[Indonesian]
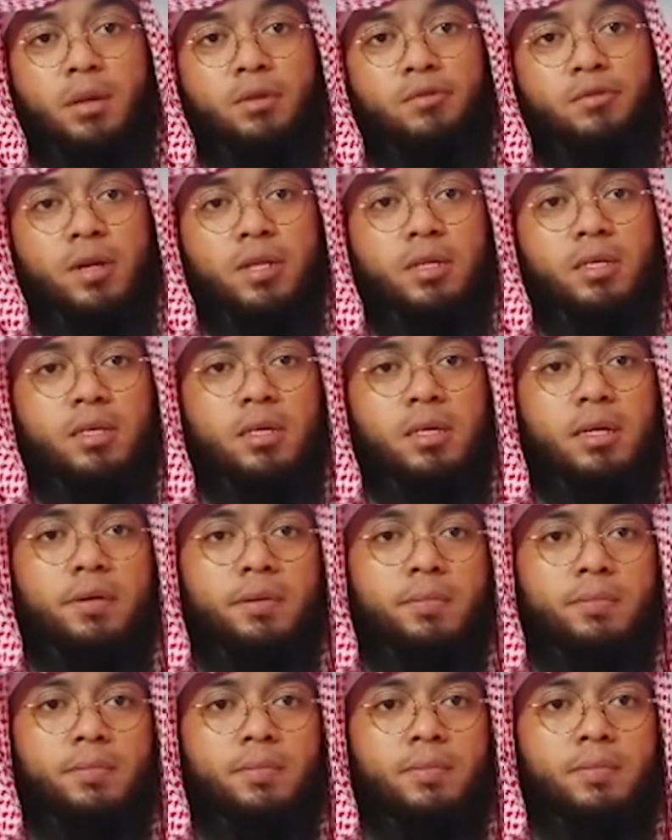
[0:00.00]
manfaatnya
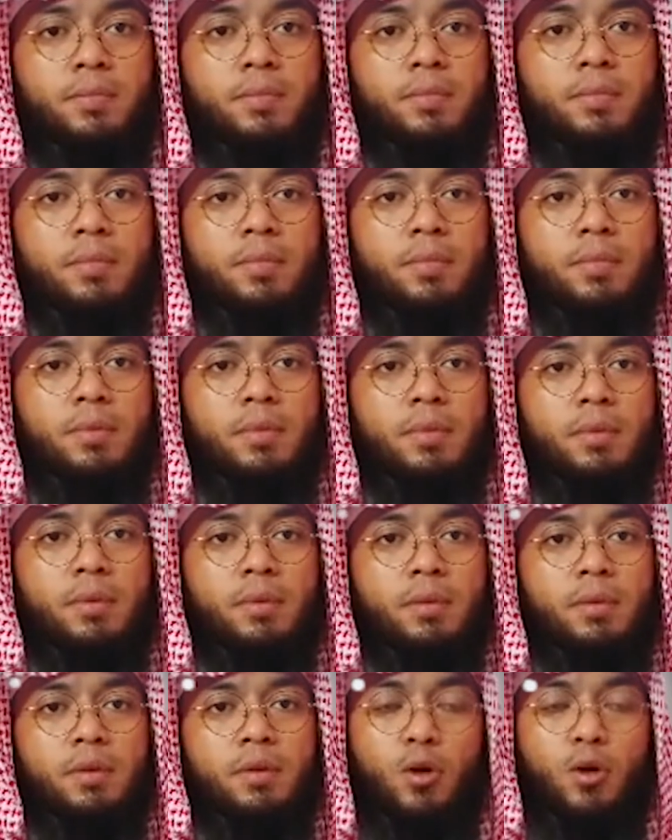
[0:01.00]

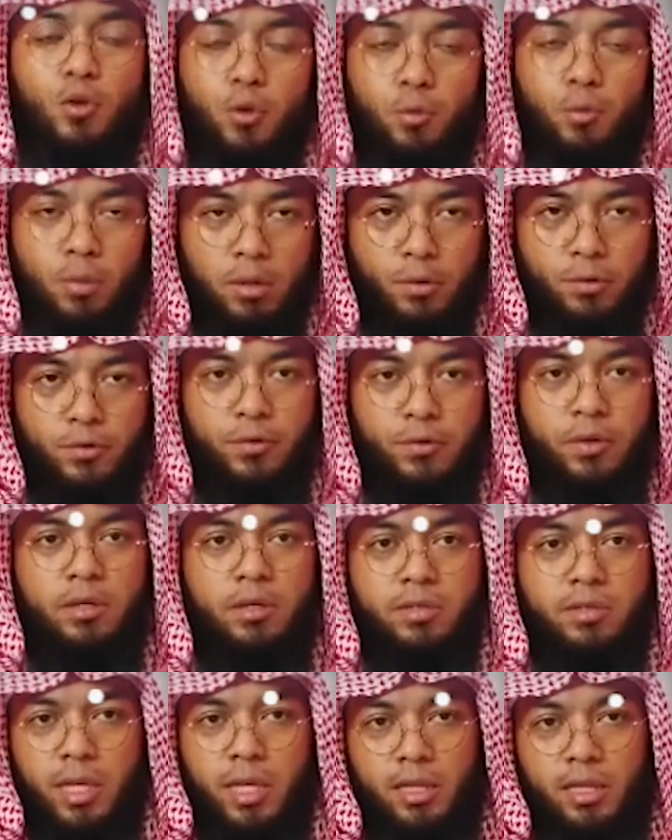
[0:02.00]
untuk manusia di
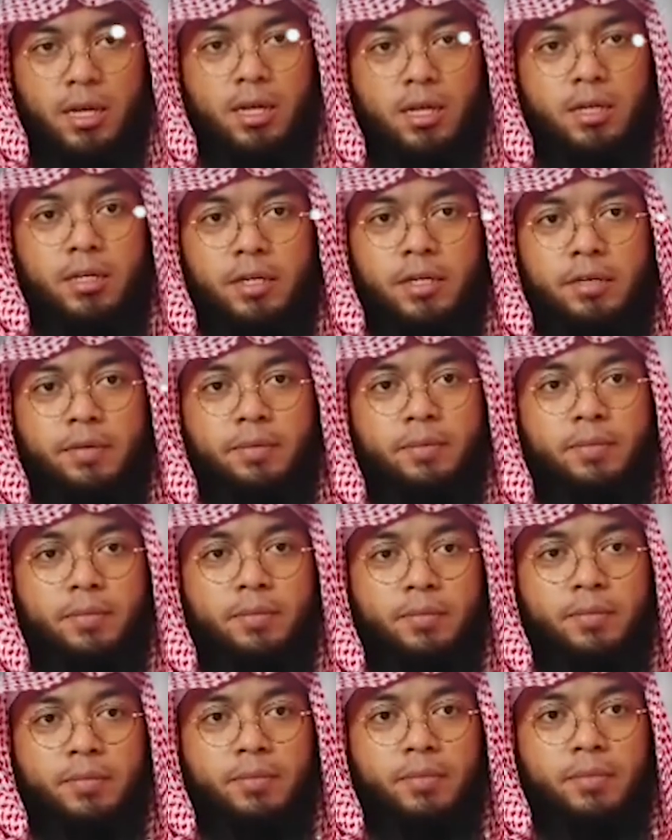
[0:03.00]
sekitarnya.
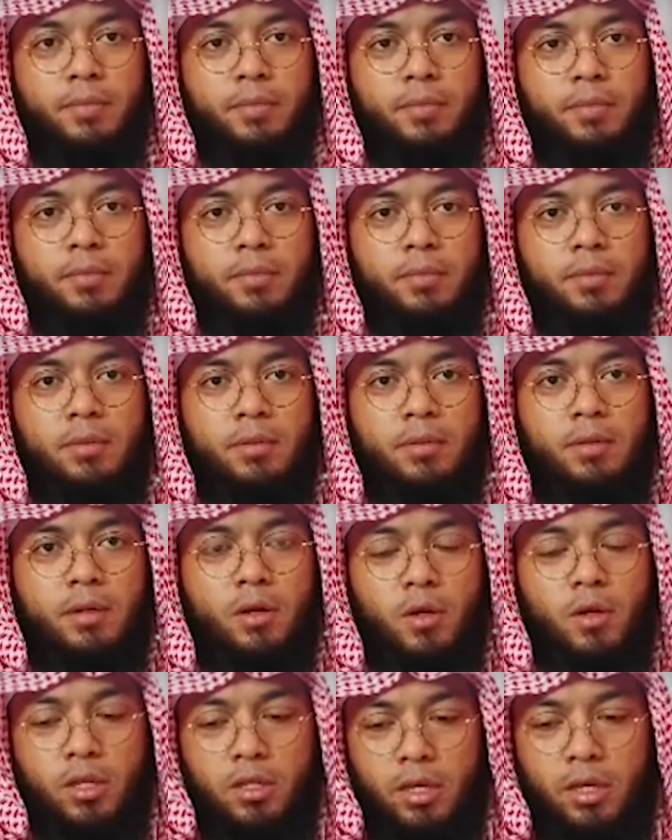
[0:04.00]

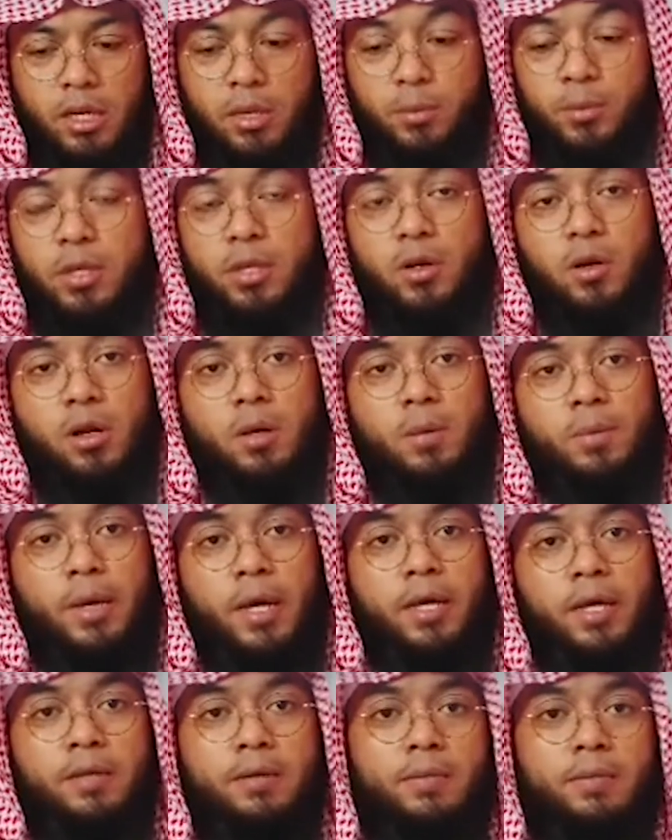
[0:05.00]
Kalau kita ingin menjadi orang
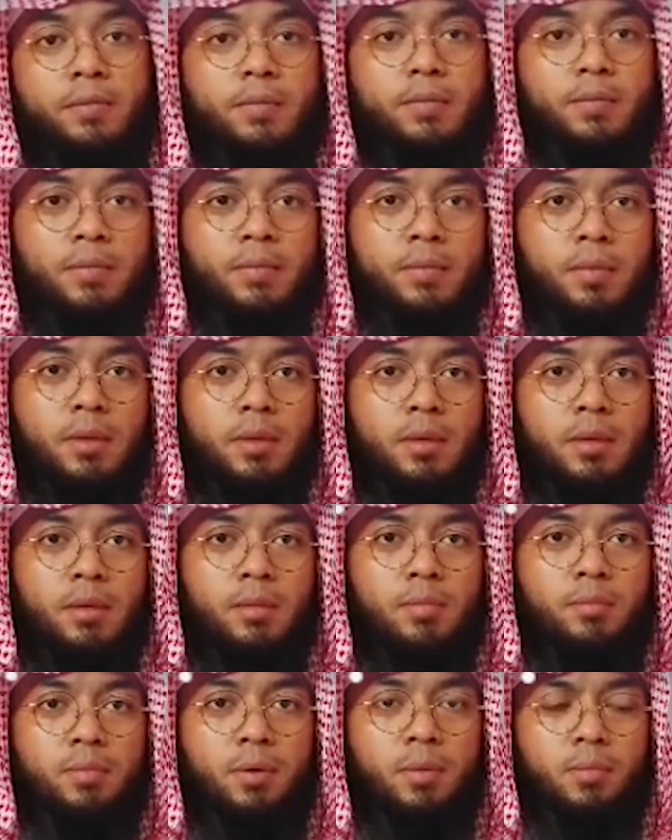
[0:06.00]
baik,
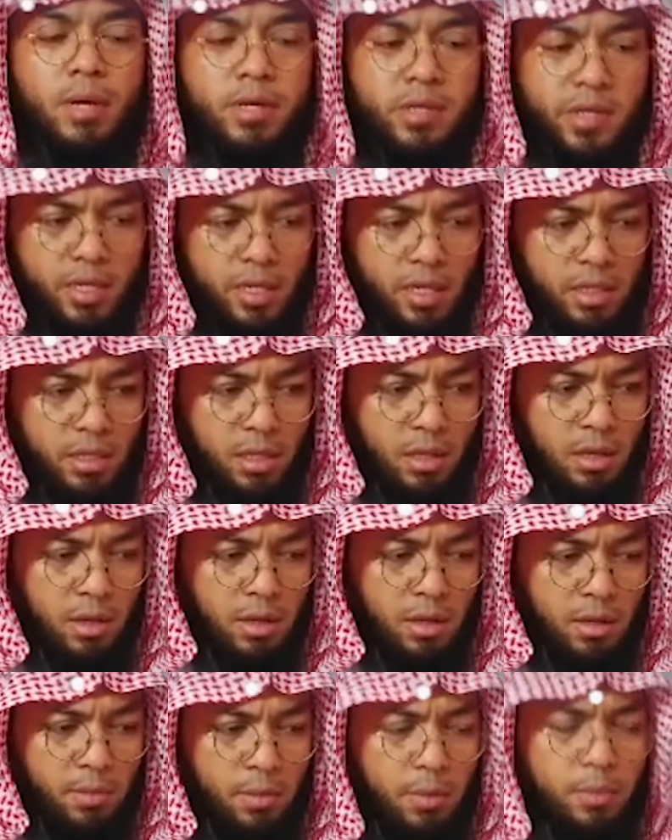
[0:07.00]
perbanyak
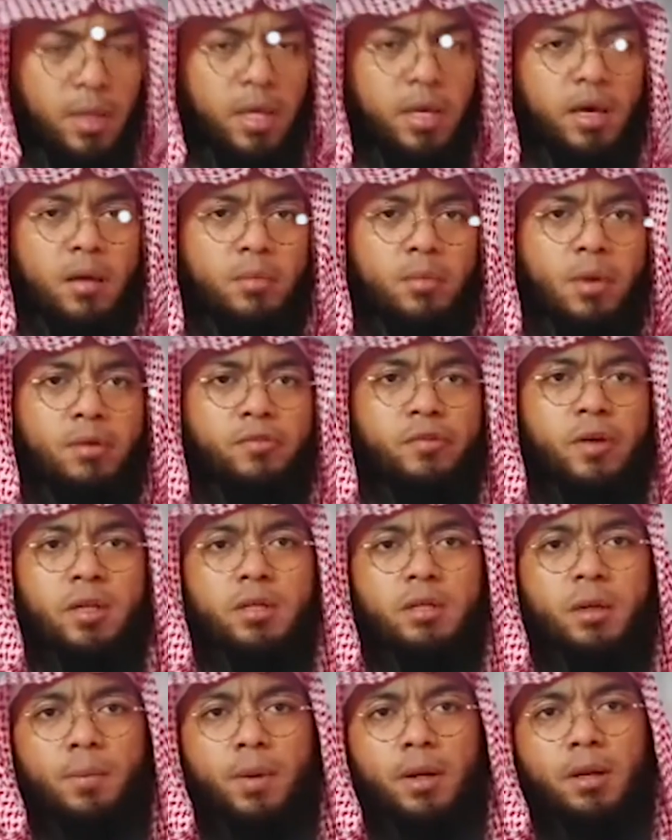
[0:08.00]
kita memberikan
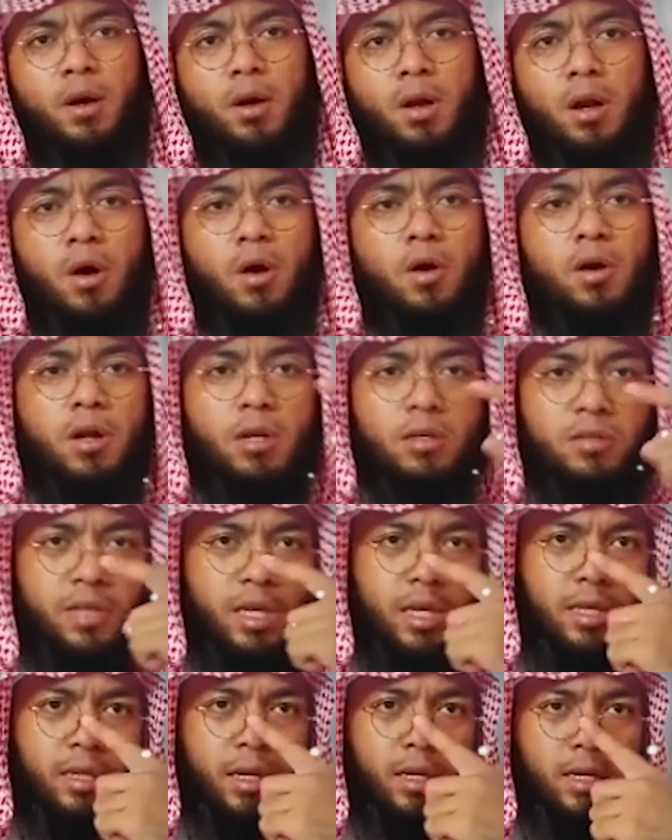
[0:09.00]
manfaat kepada orang-orang di
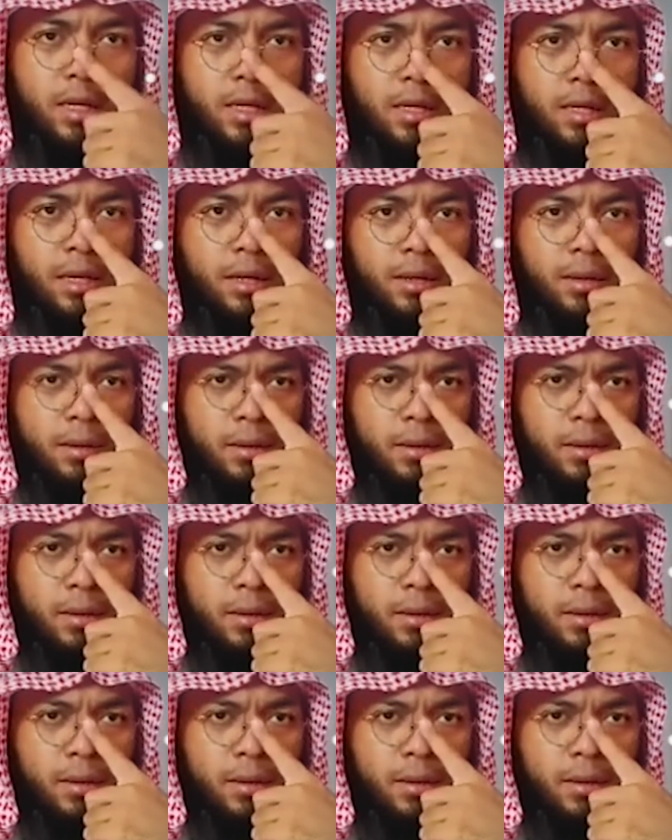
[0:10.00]
sekitar kita.